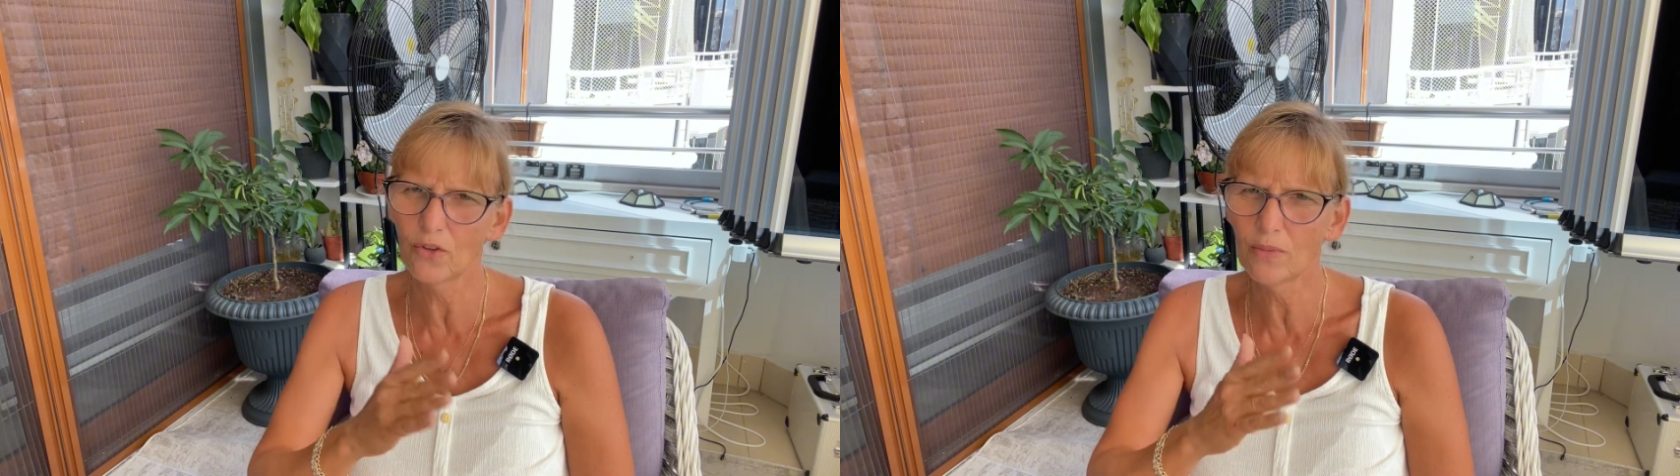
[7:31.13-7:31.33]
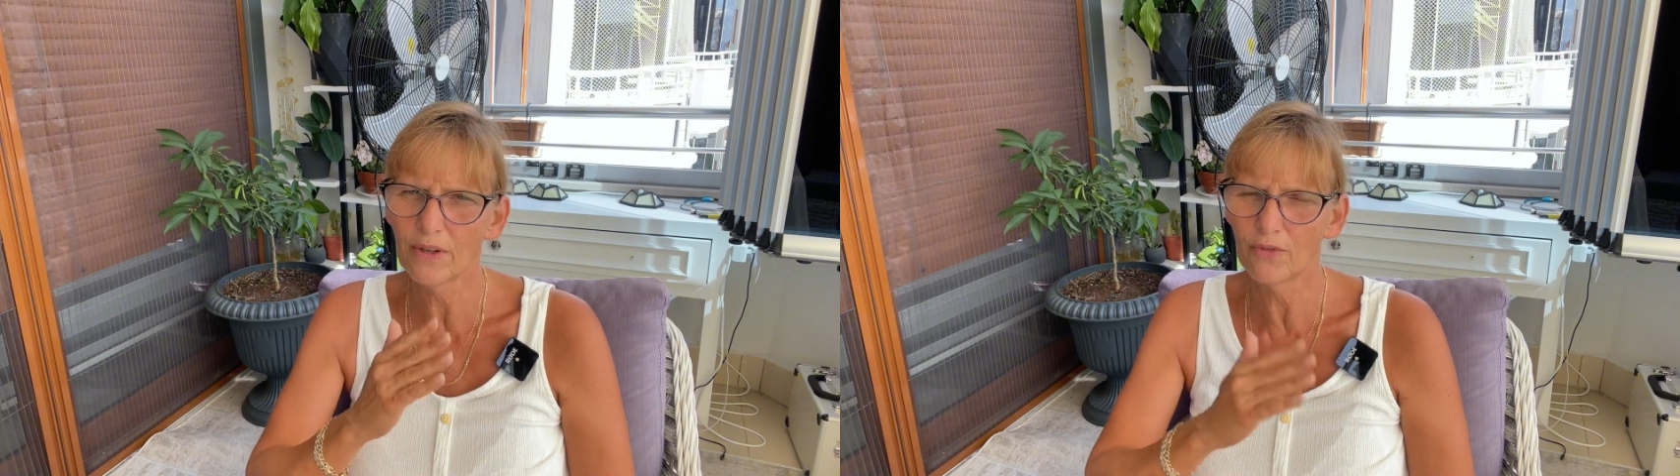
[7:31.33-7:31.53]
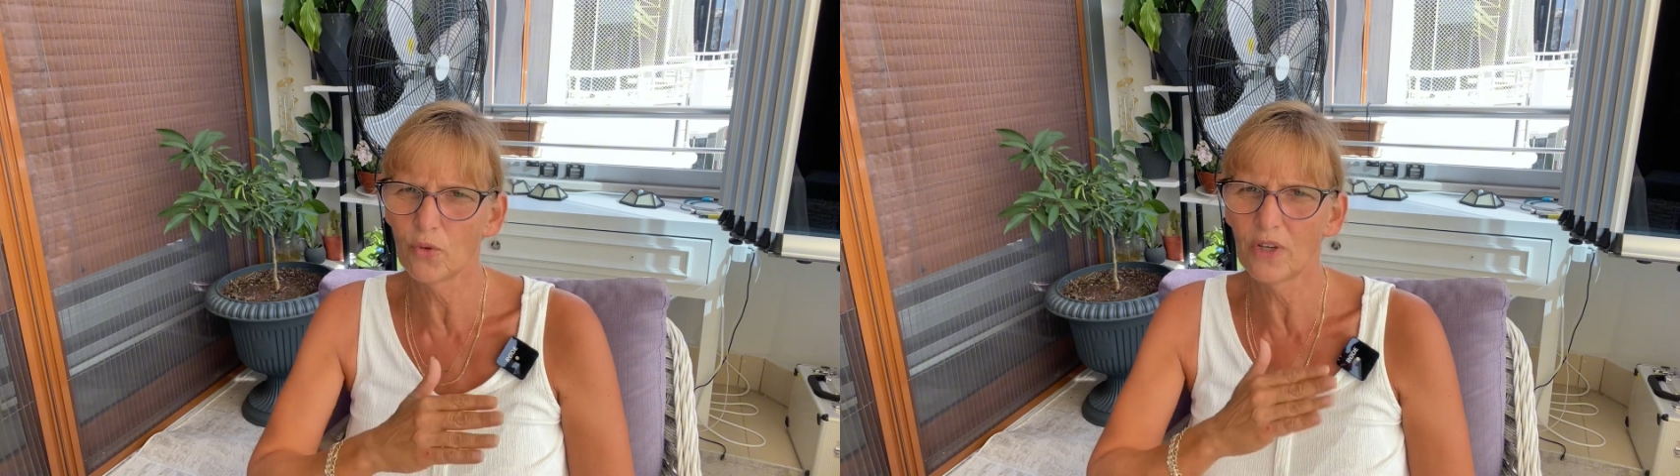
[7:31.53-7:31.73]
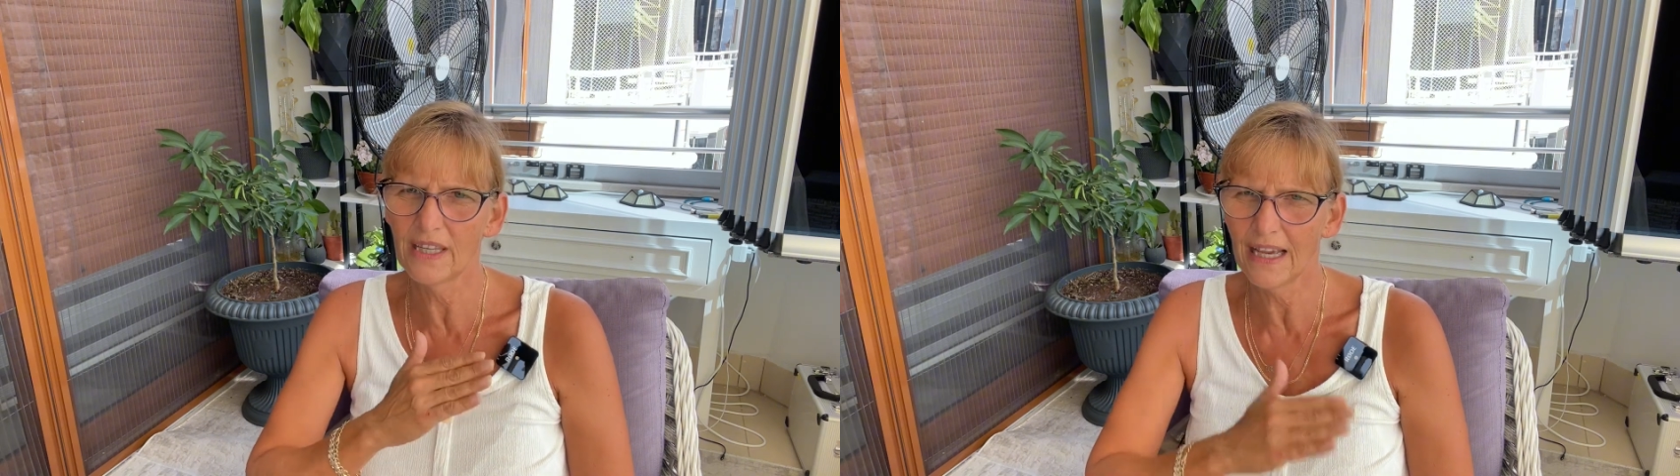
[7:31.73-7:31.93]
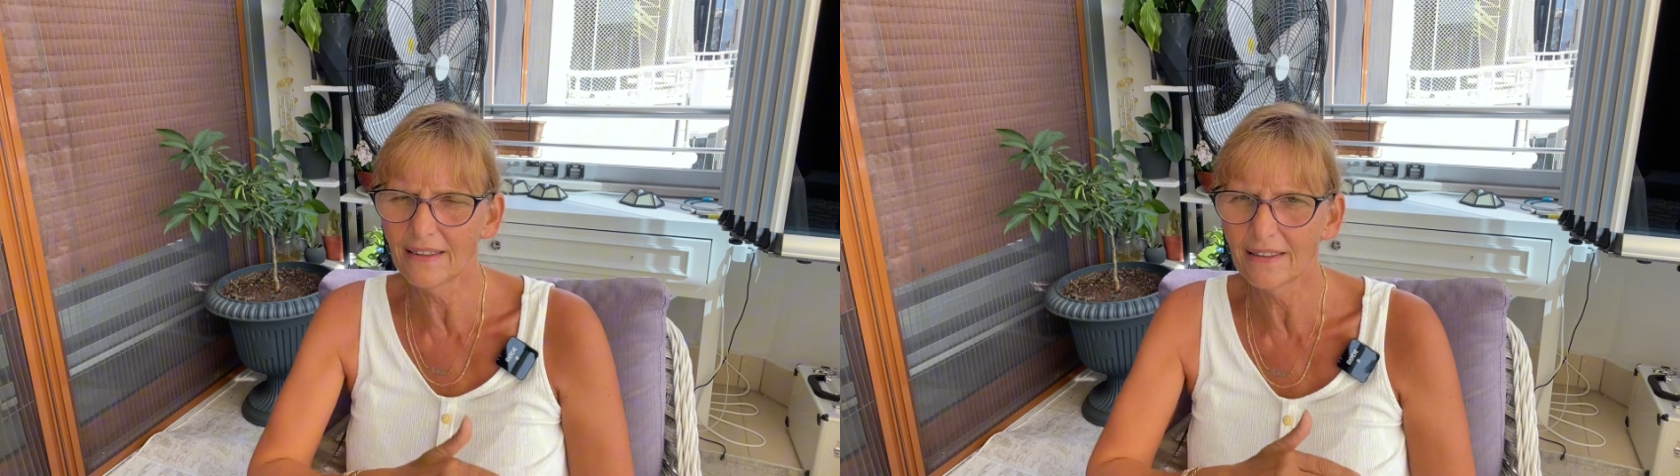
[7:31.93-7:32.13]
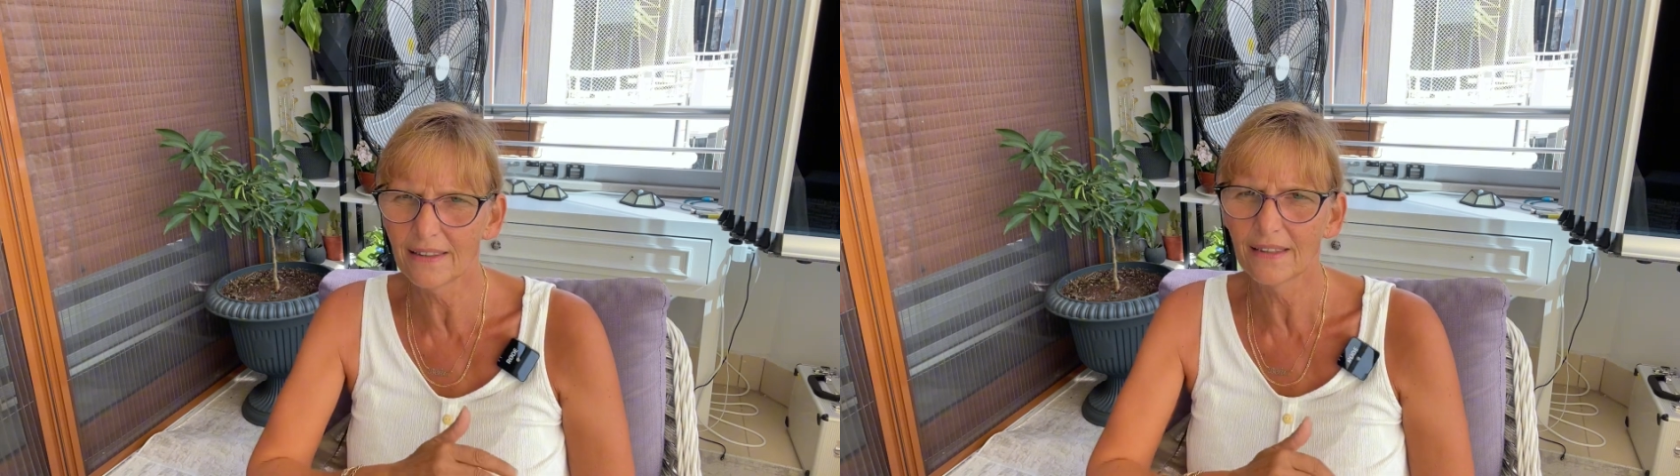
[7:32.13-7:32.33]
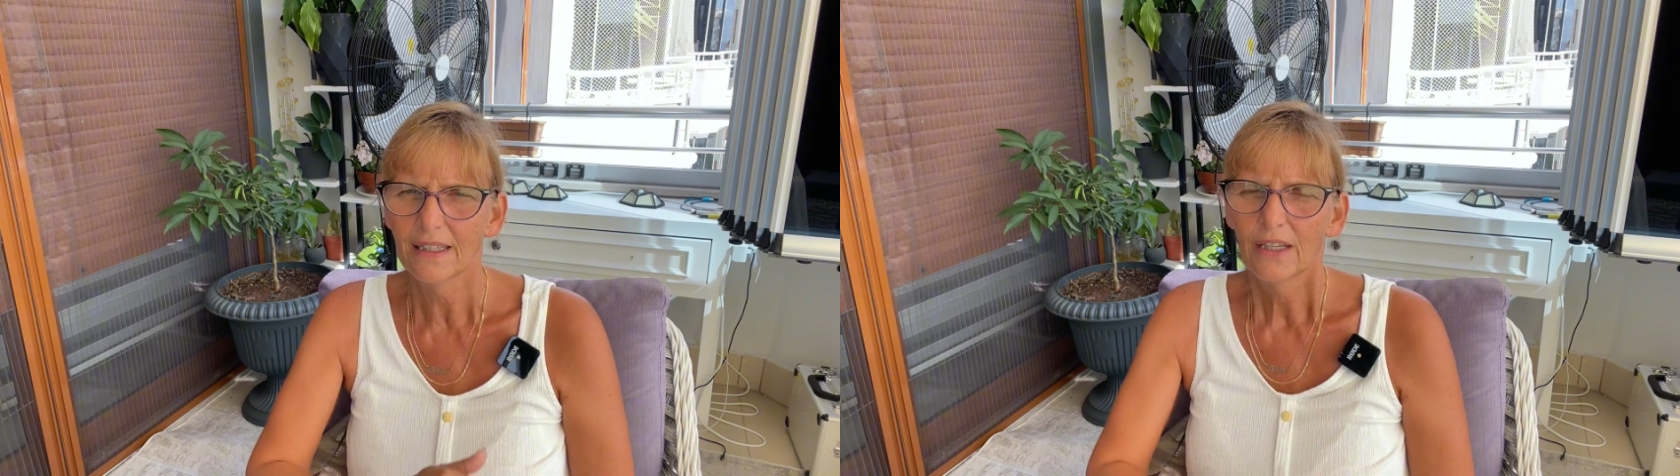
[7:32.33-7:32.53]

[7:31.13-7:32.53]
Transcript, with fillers: immer, wo ich hatte,